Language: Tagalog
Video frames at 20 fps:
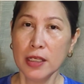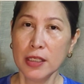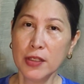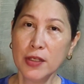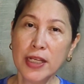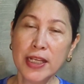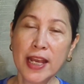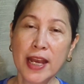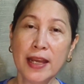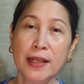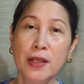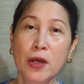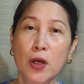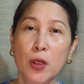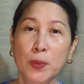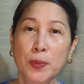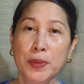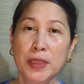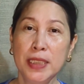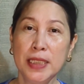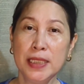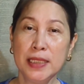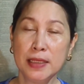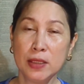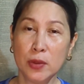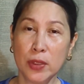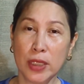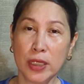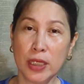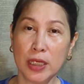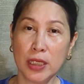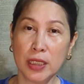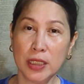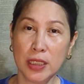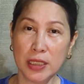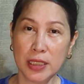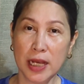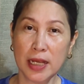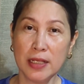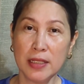So ayan, hope this uh,
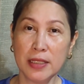this